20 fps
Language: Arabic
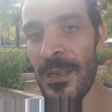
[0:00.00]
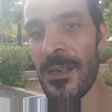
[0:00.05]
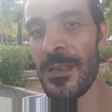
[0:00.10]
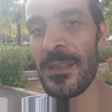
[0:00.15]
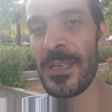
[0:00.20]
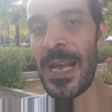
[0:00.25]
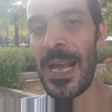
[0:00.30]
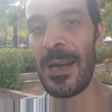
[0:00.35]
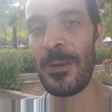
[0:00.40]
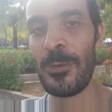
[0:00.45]

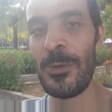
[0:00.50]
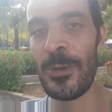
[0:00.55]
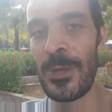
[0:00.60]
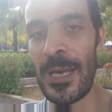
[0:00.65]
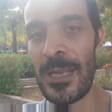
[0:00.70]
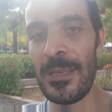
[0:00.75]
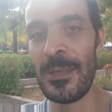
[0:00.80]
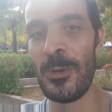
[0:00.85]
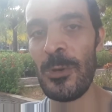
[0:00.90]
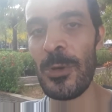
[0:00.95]
يحاولوا
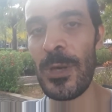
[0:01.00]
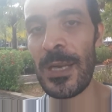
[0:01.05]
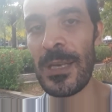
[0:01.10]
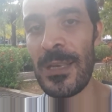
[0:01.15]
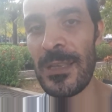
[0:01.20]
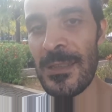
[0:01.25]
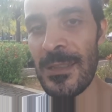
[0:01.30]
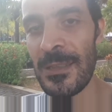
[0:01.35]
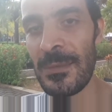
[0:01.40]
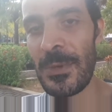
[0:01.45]
يقللوه على
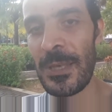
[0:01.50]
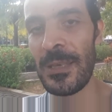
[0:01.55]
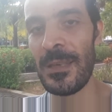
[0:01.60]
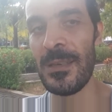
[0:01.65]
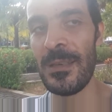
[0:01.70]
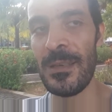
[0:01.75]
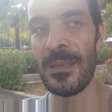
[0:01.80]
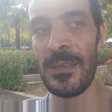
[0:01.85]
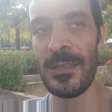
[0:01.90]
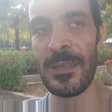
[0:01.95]
قد ما
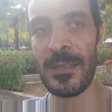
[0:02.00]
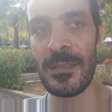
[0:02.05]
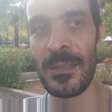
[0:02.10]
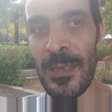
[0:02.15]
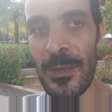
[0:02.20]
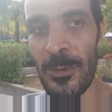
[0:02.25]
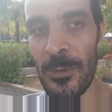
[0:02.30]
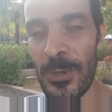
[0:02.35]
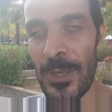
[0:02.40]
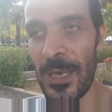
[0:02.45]

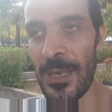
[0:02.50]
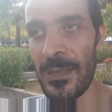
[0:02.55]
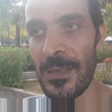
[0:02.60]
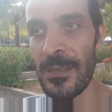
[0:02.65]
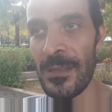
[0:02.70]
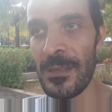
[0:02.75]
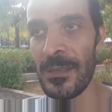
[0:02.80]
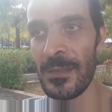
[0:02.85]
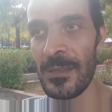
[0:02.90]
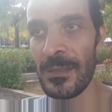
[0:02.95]
يقدروا
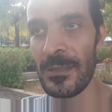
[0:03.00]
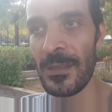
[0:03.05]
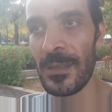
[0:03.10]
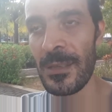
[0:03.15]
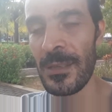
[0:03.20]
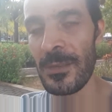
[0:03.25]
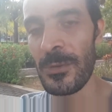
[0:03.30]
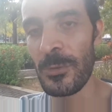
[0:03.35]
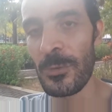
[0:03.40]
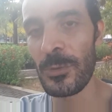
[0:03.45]
يعني ان
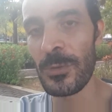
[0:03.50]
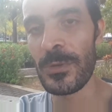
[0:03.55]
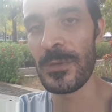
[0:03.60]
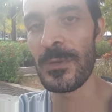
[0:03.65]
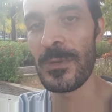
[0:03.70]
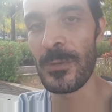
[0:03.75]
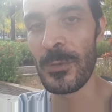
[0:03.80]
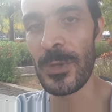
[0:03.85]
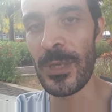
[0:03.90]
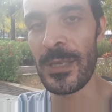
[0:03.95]
الضرر
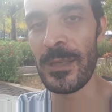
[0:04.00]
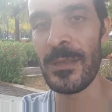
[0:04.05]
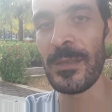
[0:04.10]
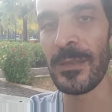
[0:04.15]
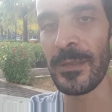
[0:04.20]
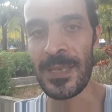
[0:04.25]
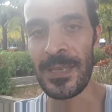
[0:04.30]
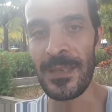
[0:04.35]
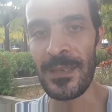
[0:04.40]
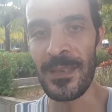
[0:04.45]
يكون قليل
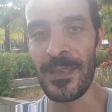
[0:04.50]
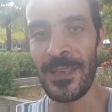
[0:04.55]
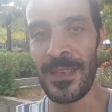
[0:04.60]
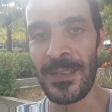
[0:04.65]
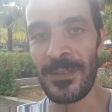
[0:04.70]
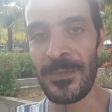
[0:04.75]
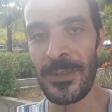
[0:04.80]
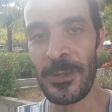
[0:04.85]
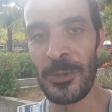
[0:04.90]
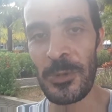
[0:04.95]
ده
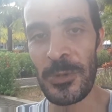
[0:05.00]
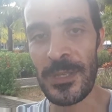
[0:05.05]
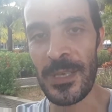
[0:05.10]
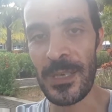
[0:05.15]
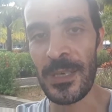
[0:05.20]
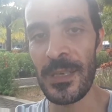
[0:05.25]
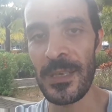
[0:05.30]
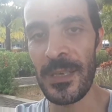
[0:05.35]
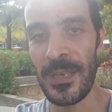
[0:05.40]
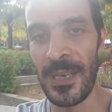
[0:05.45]
كان فيديو
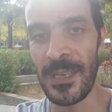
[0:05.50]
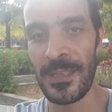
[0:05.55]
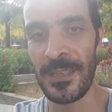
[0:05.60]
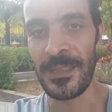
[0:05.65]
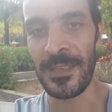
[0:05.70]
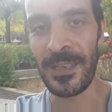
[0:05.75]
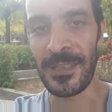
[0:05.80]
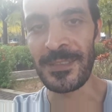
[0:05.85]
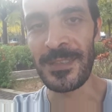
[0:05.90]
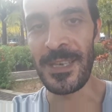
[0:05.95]
سريع عن
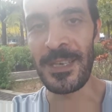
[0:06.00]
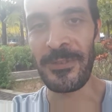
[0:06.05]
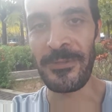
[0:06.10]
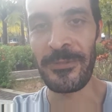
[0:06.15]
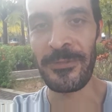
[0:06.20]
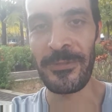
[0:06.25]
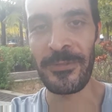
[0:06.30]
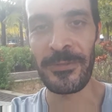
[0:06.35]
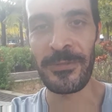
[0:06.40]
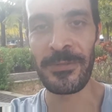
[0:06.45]
الاختلاف
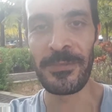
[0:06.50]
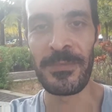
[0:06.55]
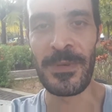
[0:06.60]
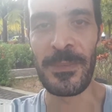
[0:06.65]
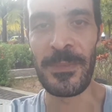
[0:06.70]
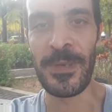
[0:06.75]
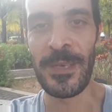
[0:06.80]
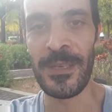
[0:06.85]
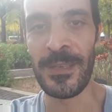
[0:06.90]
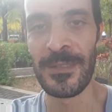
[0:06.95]
ما
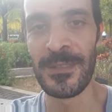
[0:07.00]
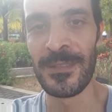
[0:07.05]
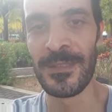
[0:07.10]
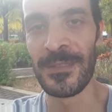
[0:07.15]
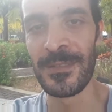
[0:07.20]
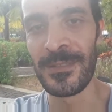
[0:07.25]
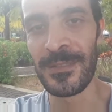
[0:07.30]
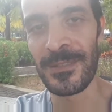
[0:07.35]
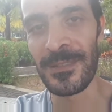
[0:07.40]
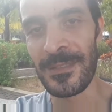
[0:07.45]
بين
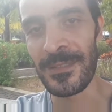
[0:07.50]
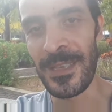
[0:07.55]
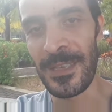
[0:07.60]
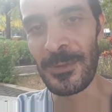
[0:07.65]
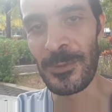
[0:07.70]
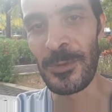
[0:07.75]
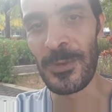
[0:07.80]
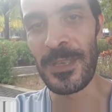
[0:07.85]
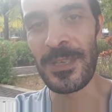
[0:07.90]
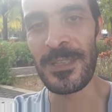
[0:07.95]

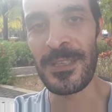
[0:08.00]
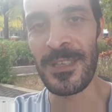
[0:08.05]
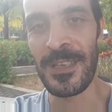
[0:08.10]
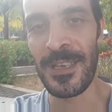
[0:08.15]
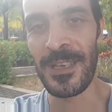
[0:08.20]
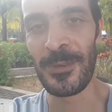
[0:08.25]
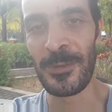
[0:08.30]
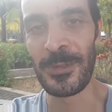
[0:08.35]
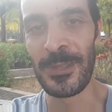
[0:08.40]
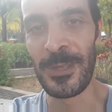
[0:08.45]

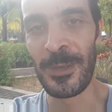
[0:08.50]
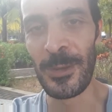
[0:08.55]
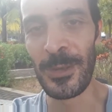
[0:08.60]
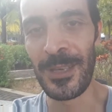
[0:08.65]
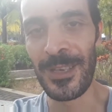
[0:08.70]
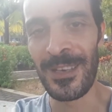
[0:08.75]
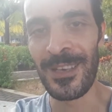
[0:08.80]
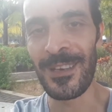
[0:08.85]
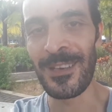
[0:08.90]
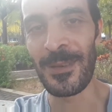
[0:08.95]
اندونيسيا
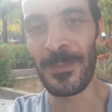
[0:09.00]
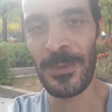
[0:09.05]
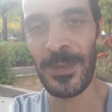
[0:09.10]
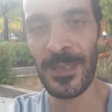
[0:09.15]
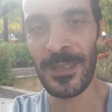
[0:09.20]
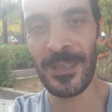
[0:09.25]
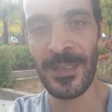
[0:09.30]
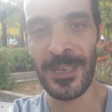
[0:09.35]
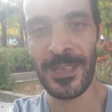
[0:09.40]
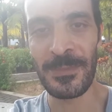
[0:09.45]
والدول
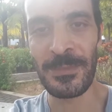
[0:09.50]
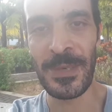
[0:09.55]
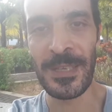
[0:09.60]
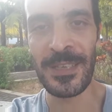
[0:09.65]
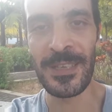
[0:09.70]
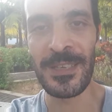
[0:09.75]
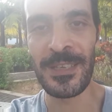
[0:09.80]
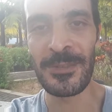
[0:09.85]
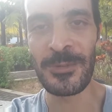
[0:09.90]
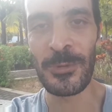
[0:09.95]
العربيه
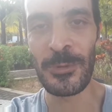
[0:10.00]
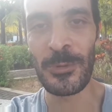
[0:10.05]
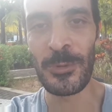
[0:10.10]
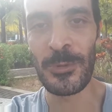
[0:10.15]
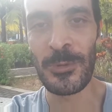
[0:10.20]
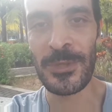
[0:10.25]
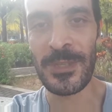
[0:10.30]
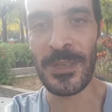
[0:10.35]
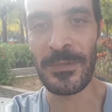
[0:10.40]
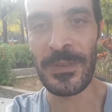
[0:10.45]
اتمنى ان انتم
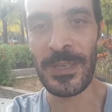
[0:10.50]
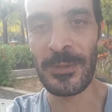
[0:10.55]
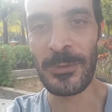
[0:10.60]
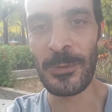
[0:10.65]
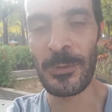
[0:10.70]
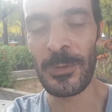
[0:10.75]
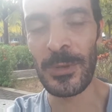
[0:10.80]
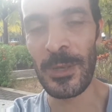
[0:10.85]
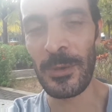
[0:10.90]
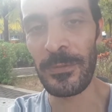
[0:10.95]
تكونوا
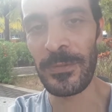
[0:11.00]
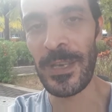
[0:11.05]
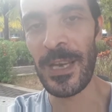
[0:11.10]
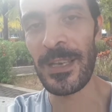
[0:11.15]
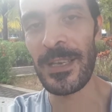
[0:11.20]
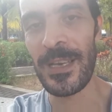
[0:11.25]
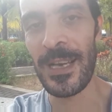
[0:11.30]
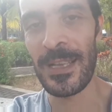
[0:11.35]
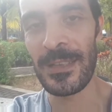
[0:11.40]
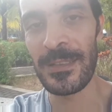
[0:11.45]
استفدتوا لو في
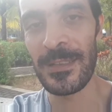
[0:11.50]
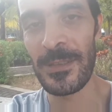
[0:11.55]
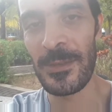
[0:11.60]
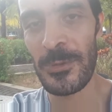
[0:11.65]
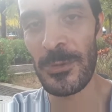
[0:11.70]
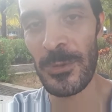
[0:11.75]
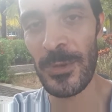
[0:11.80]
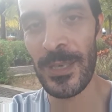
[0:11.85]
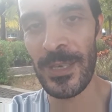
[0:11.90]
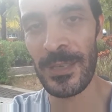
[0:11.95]
اي حد له
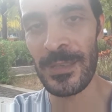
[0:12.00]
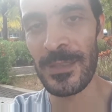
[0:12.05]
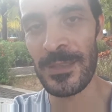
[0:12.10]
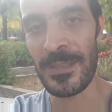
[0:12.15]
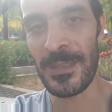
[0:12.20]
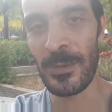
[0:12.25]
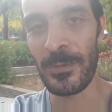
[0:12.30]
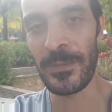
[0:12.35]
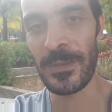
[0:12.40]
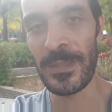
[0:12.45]
سؤال
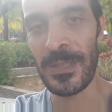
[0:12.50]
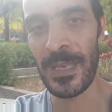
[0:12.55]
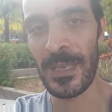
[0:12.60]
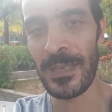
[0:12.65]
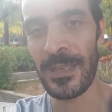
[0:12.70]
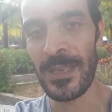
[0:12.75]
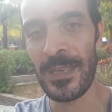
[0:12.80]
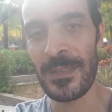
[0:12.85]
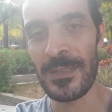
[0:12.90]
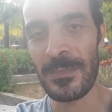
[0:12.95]
اساله في
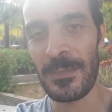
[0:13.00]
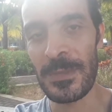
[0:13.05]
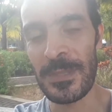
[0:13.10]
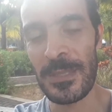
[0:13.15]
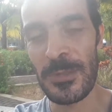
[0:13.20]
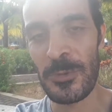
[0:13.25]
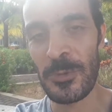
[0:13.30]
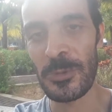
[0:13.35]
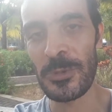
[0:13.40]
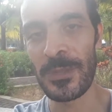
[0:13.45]
التعليقات ما
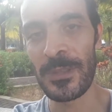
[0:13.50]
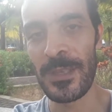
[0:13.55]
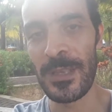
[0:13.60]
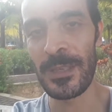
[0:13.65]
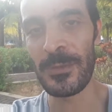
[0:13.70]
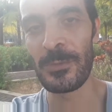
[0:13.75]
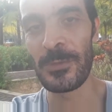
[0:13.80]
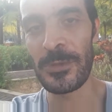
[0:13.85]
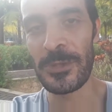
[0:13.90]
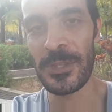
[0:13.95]
تنسوش اللايك
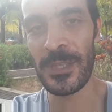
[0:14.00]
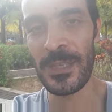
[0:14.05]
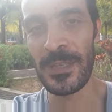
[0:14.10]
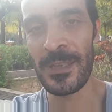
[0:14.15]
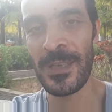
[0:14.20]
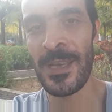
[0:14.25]
والشير